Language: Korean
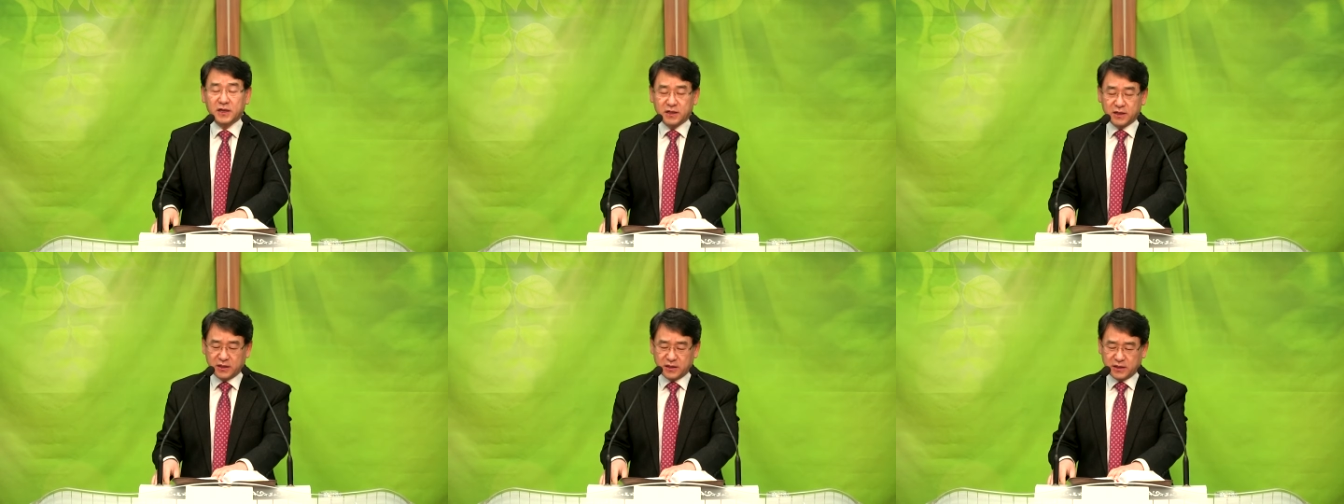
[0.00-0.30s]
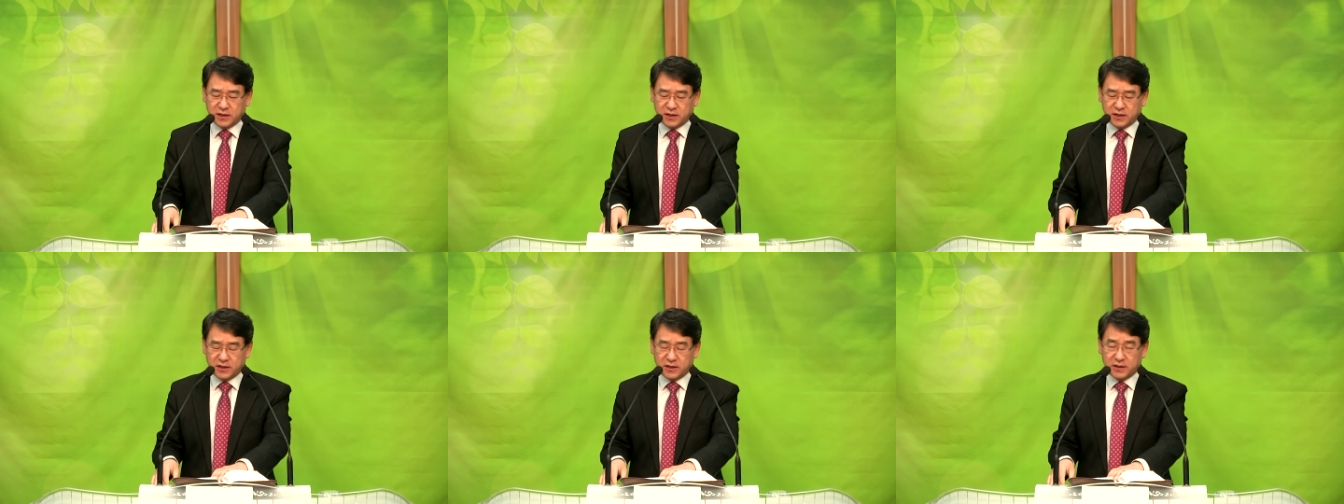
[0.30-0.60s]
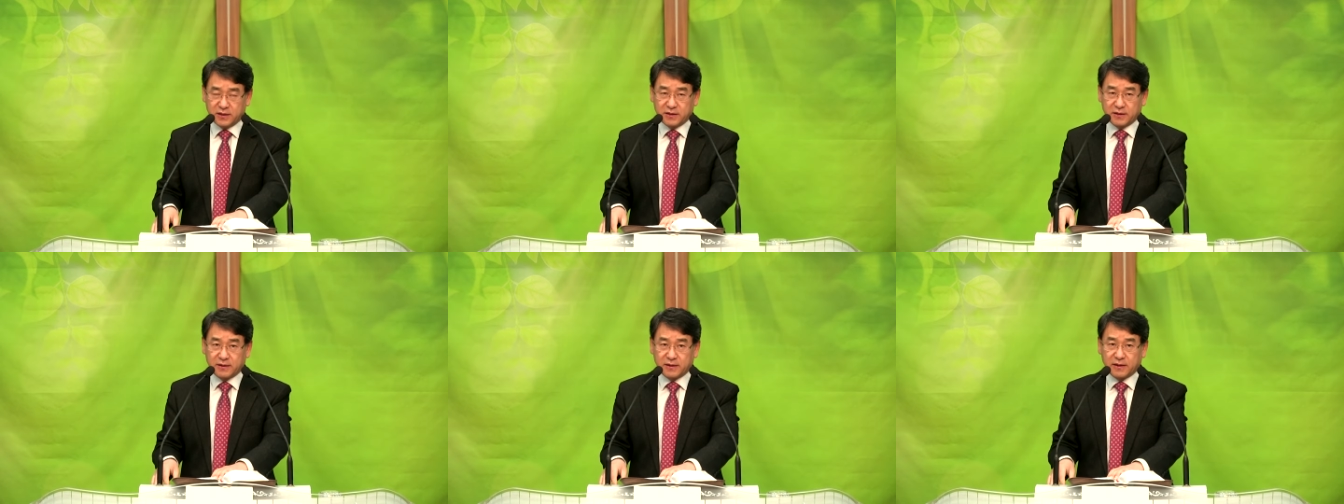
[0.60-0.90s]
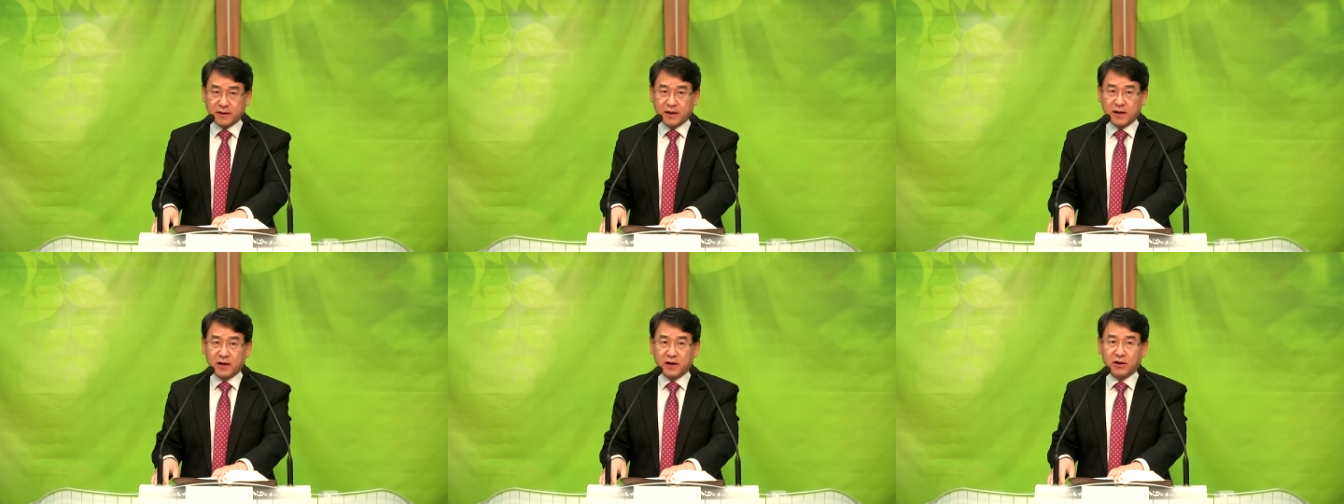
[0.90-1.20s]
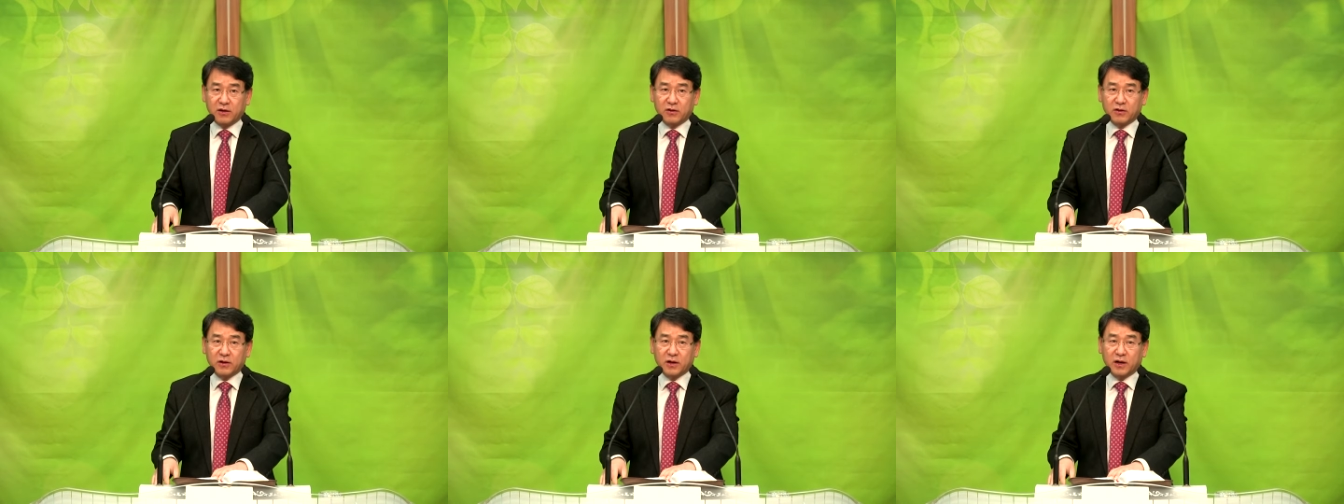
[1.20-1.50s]
에,
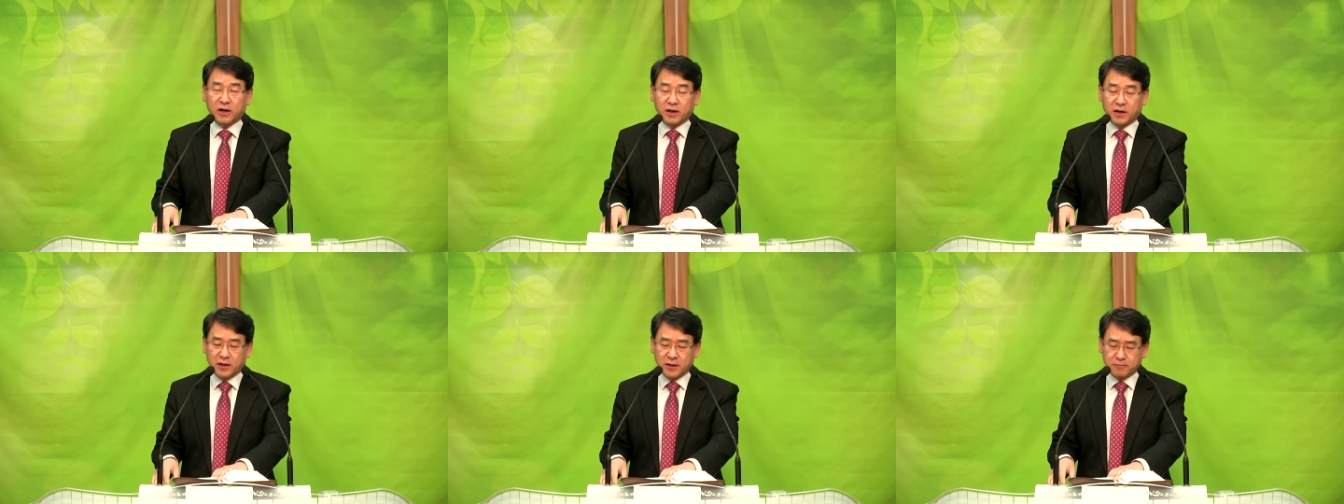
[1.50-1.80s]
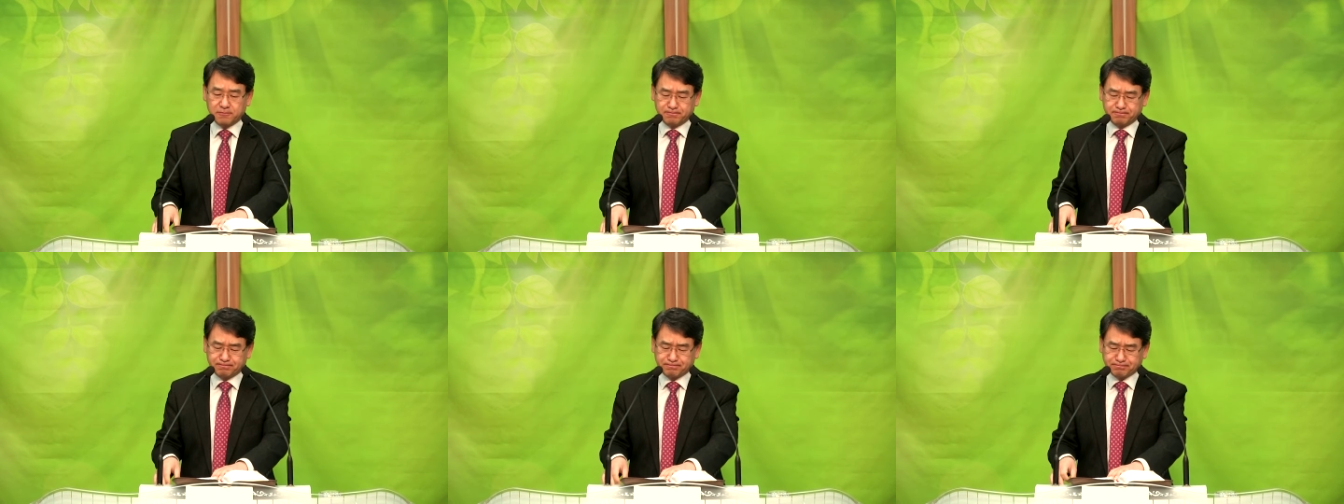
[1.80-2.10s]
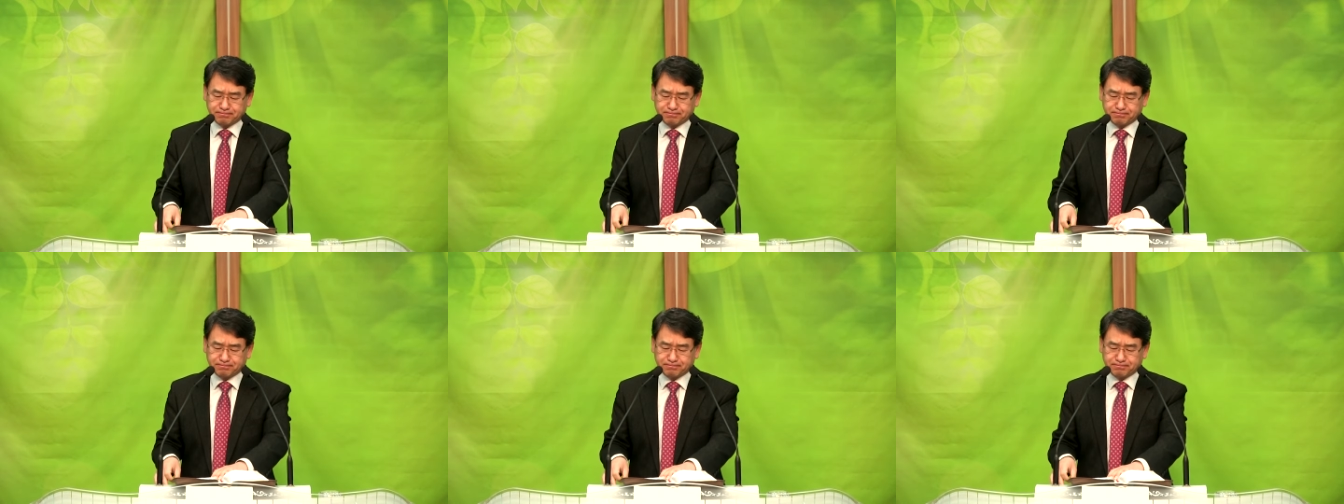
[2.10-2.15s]
헬라어가